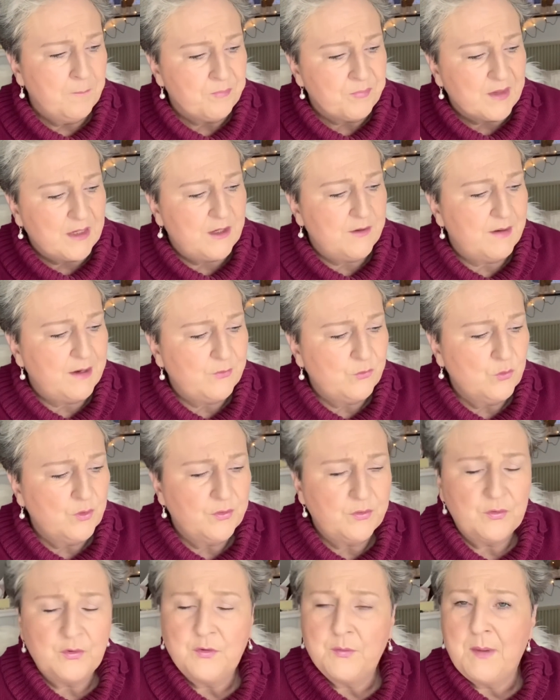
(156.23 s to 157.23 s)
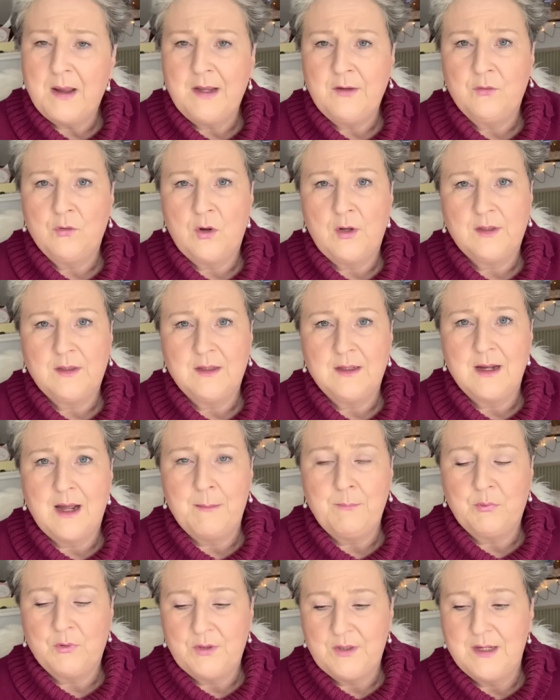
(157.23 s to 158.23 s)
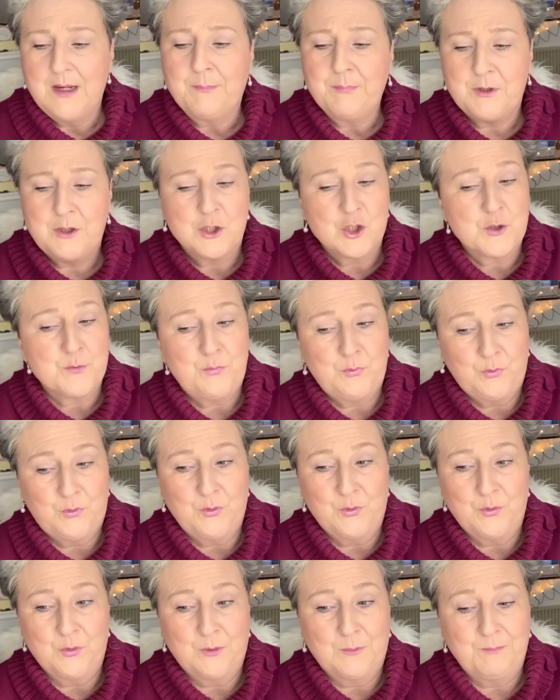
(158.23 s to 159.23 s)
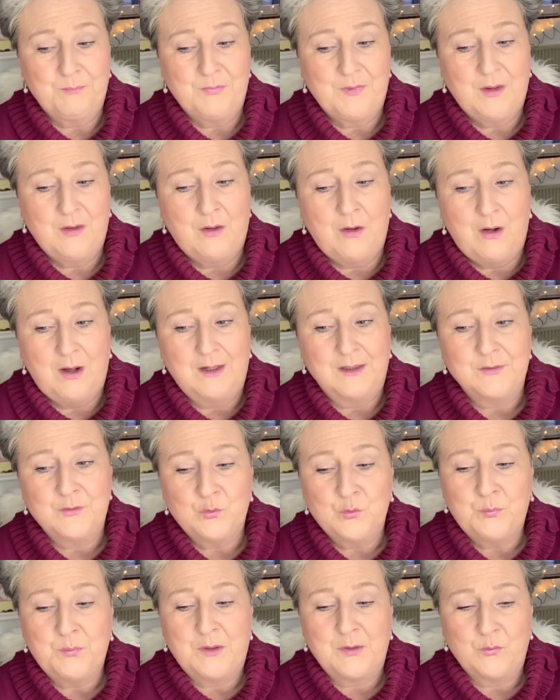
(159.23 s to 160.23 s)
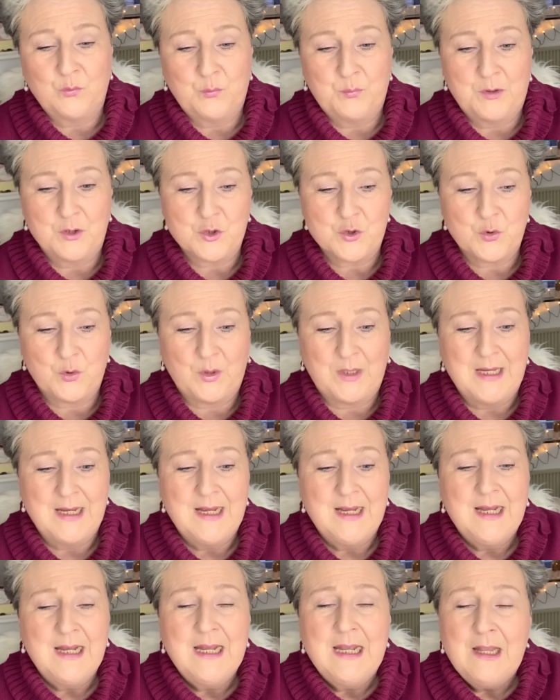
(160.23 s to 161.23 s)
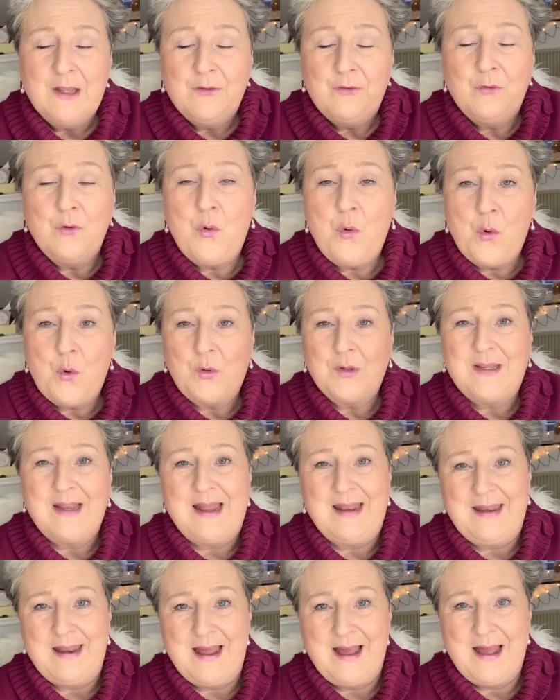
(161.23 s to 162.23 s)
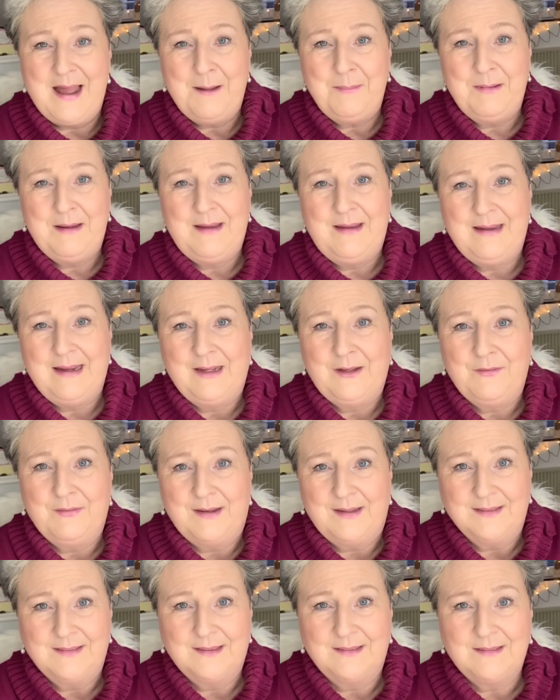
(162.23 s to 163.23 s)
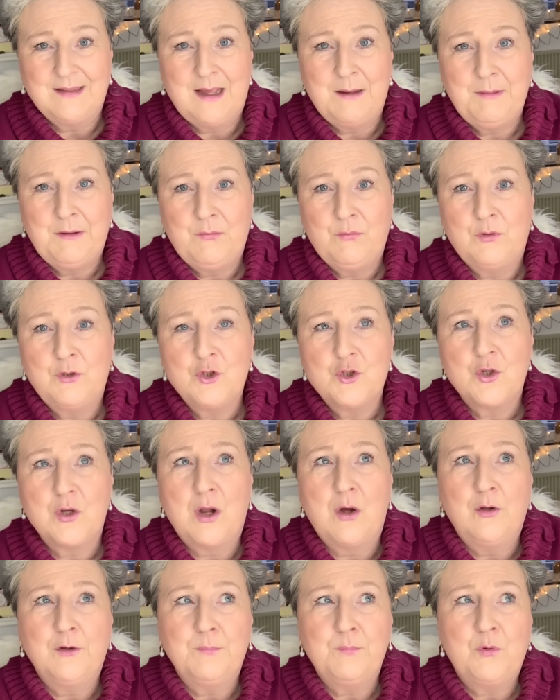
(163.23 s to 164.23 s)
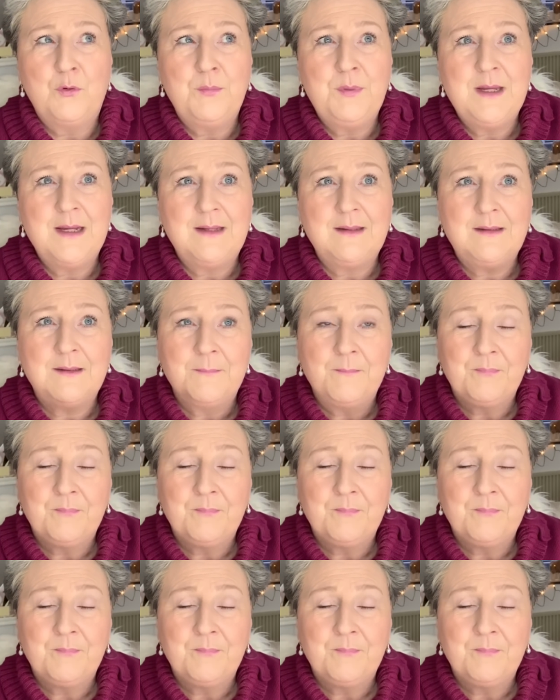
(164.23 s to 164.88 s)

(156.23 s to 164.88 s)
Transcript: Ich weiß nur, dass es zwei Sorten gab und ich habe Kirschblüte genommen. Ach, super, super schön. So, dann habe ich etwas. Das habe ich vorhin schon ausprobiert.